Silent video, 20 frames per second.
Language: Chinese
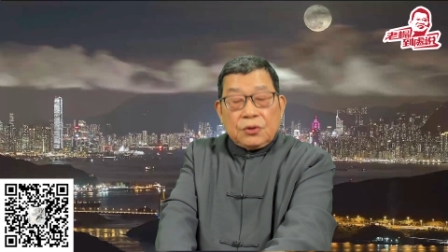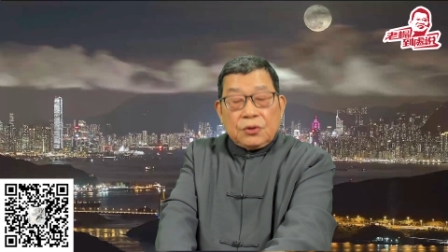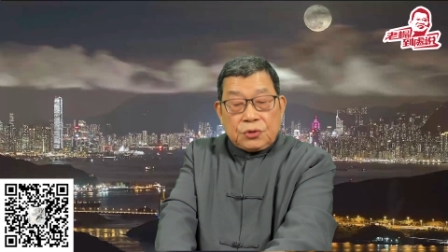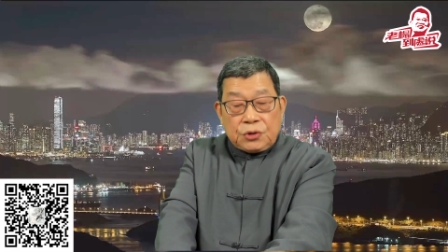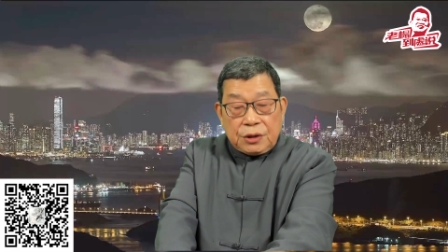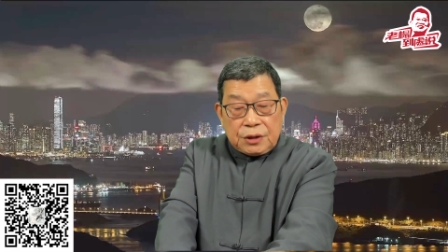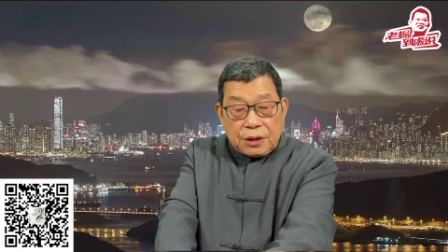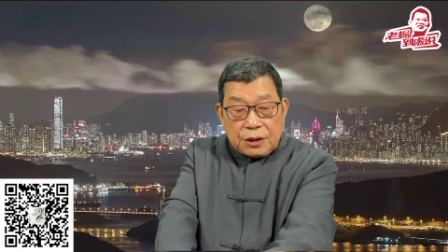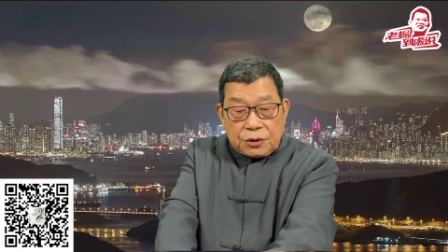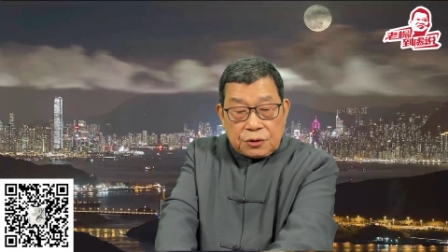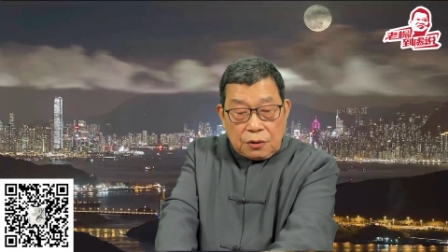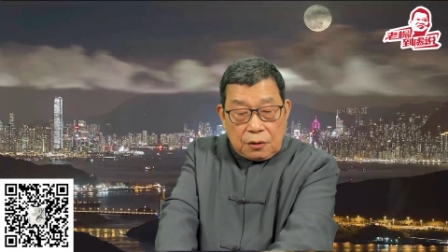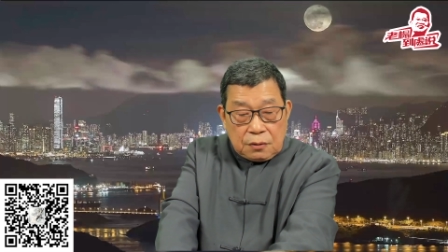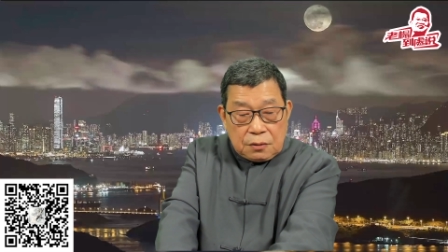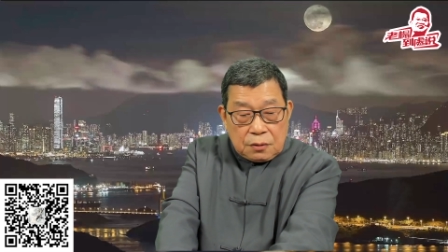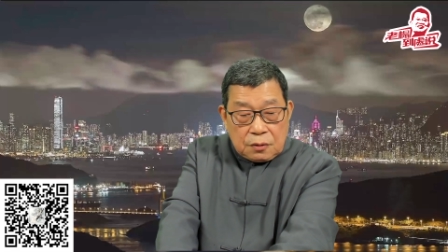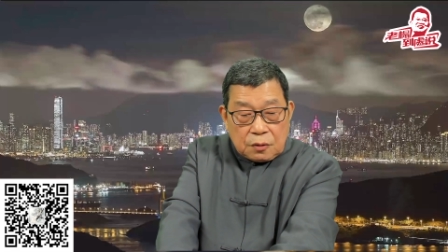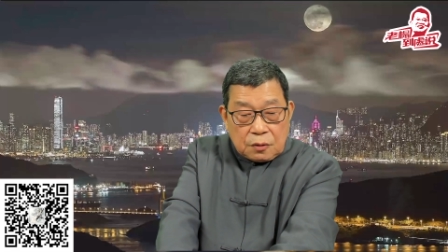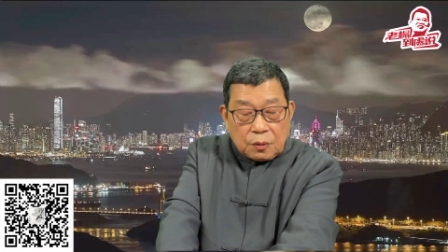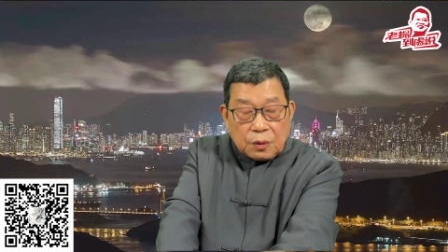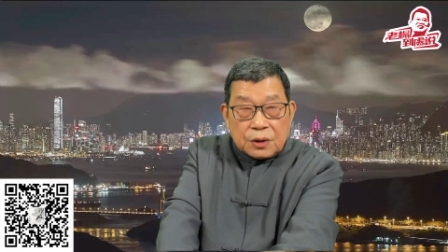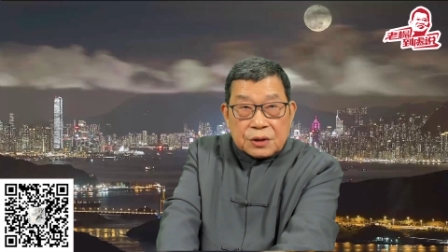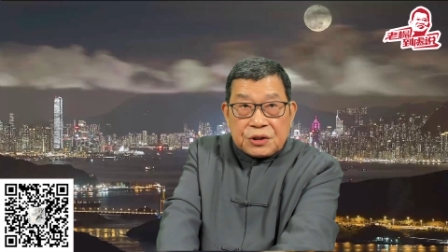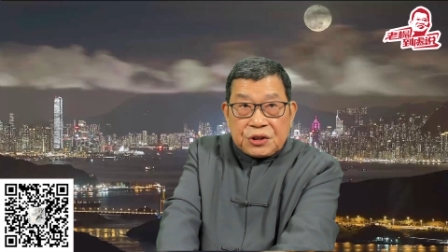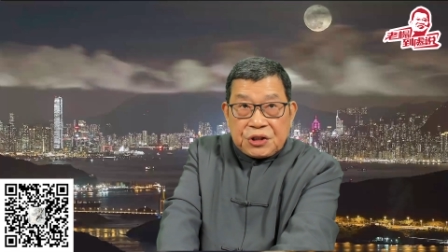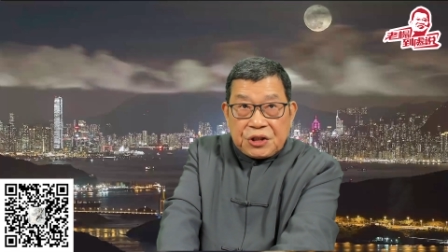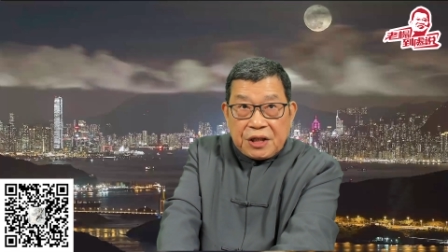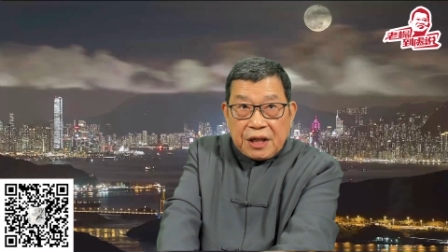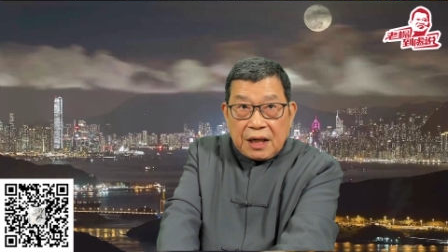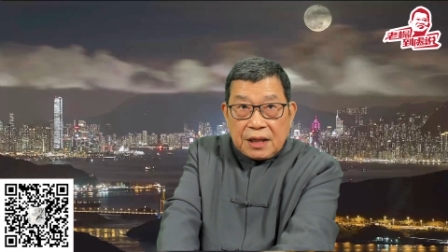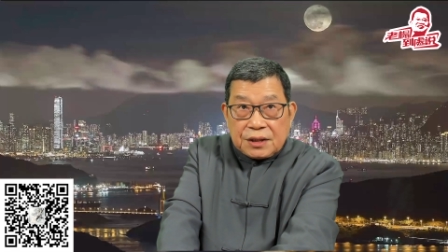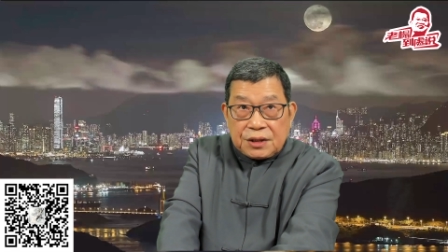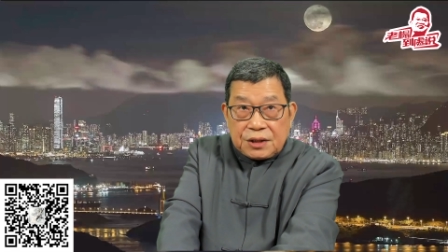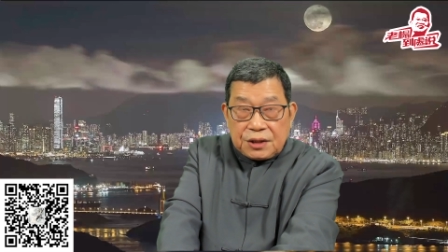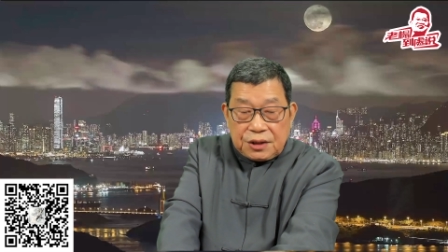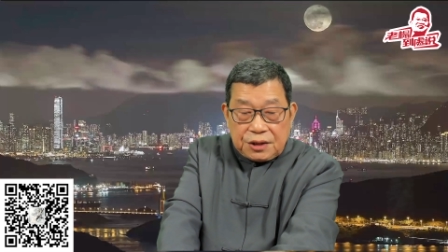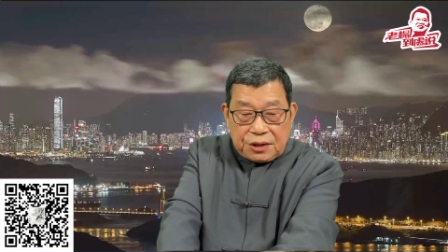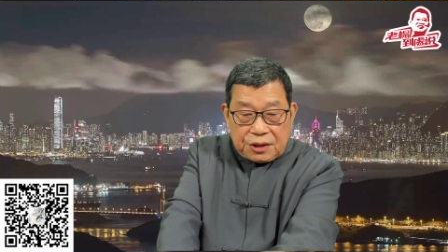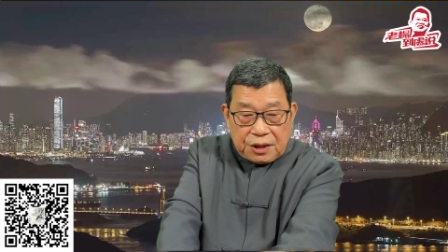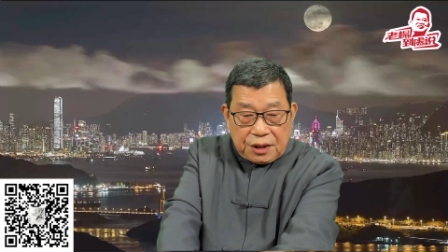随着中国强
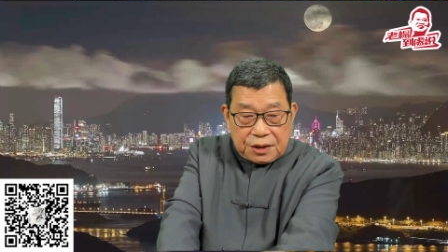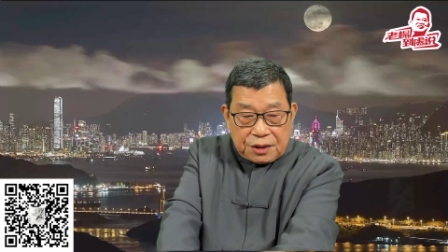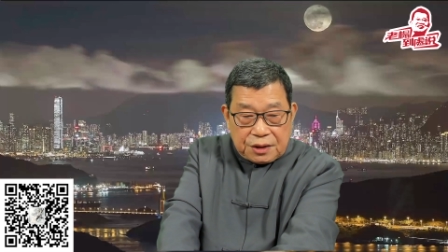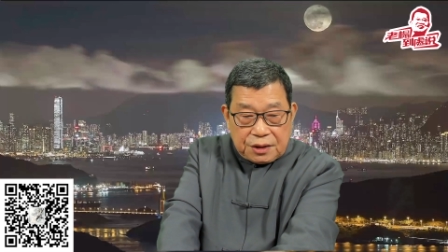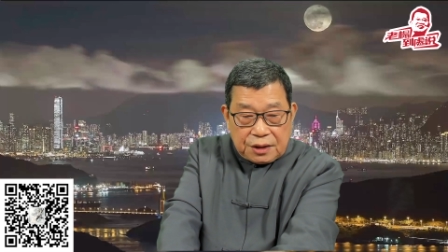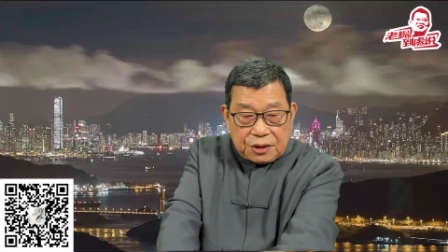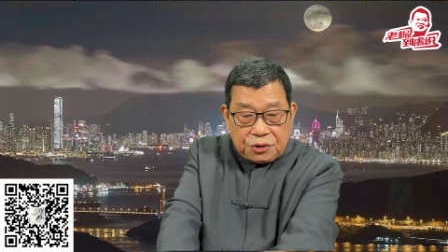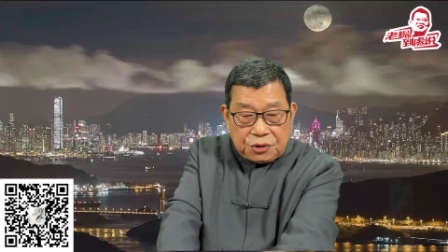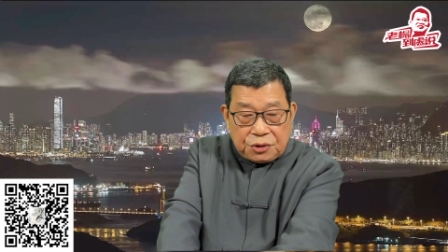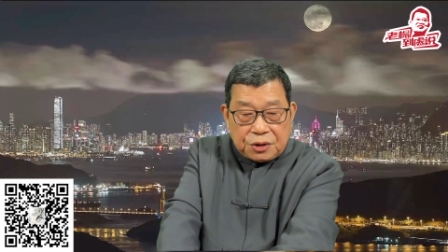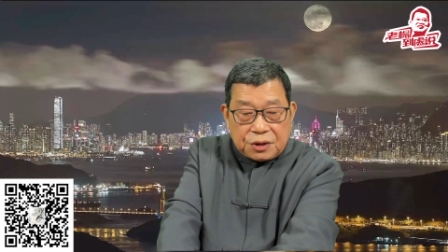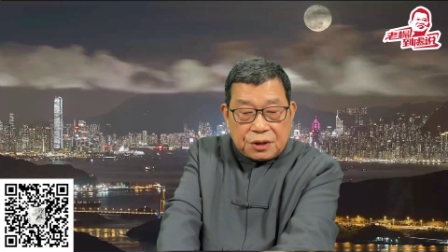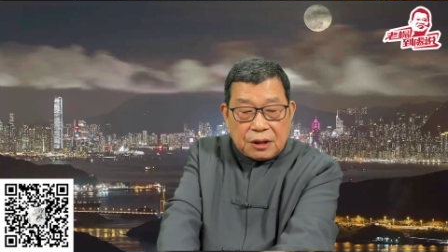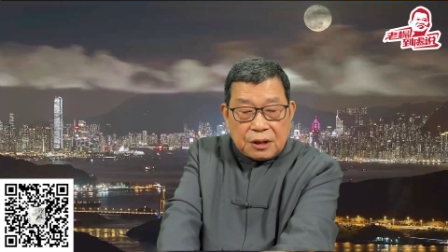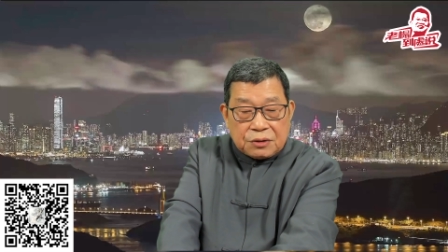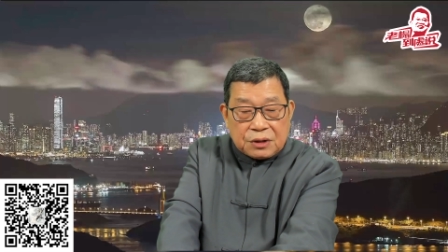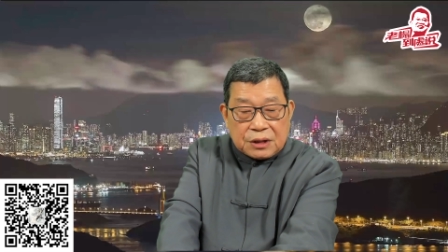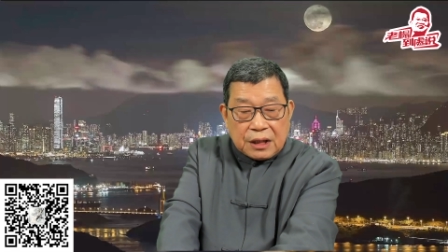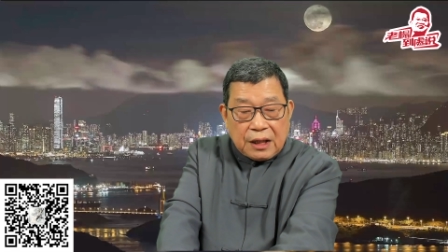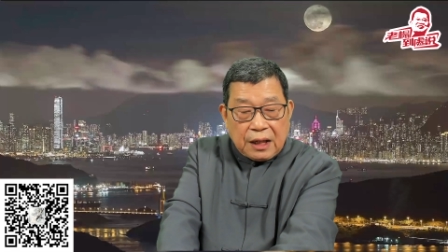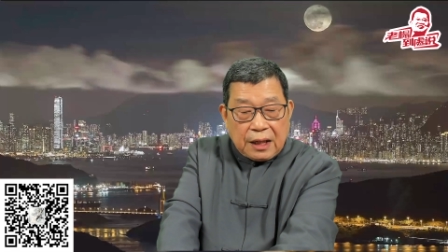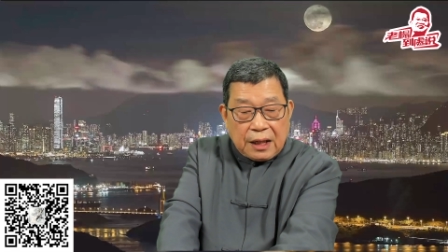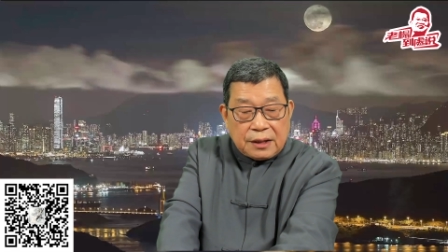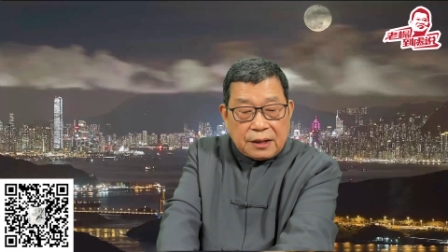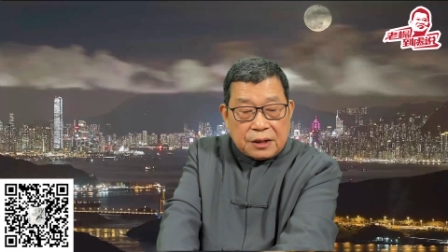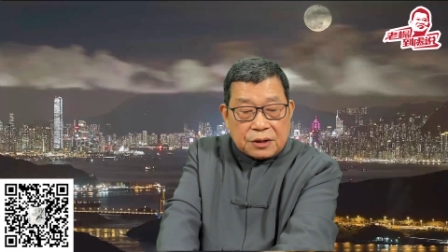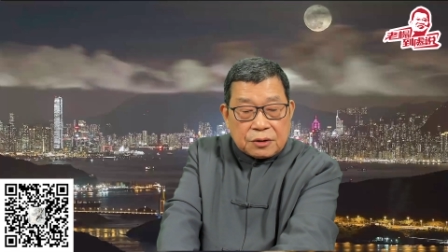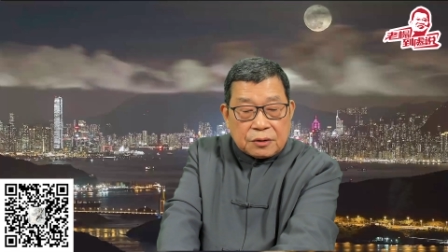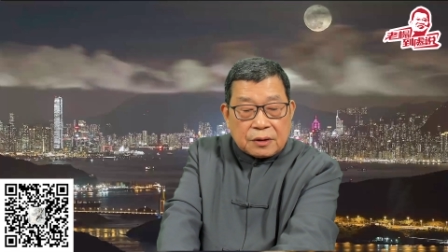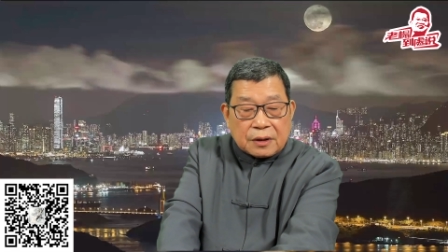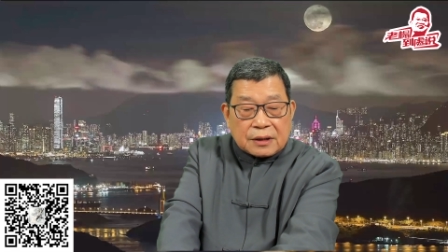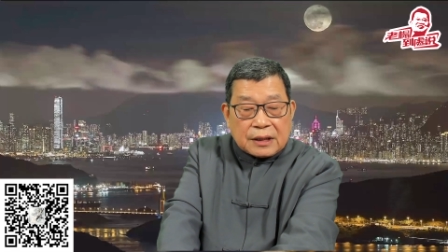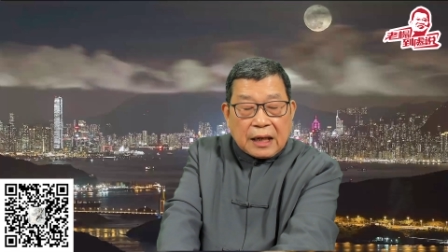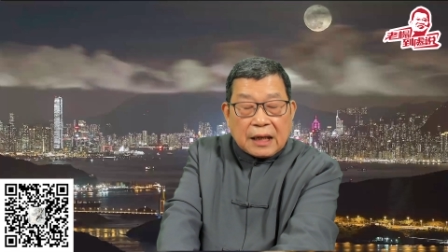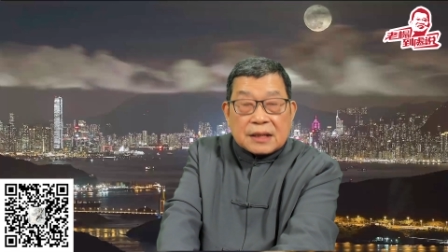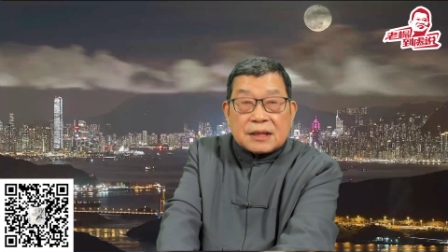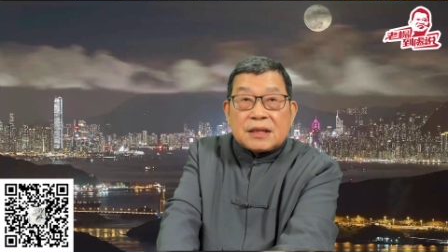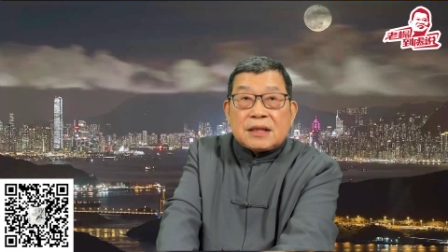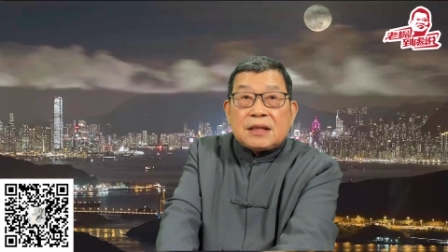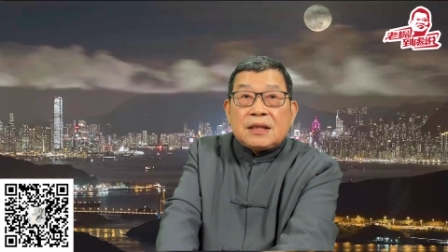制测试的取消，整个行业受到
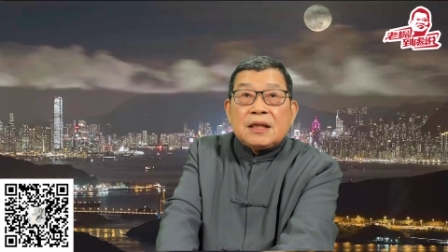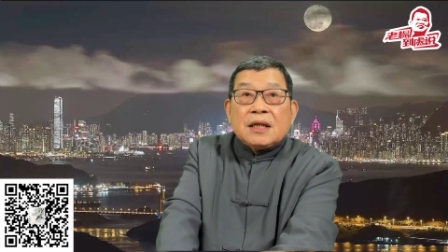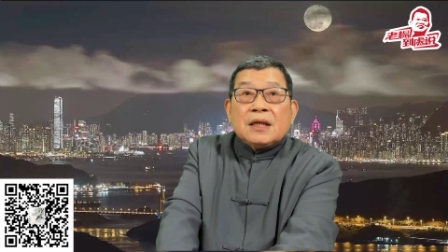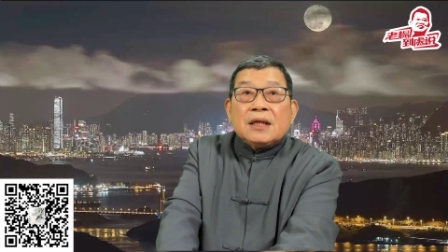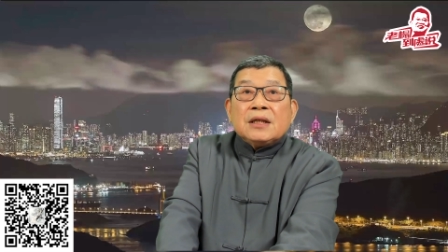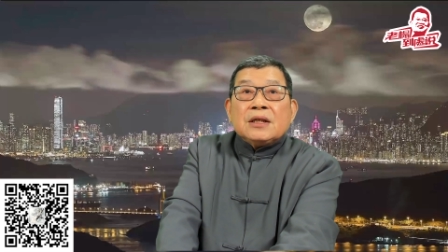打击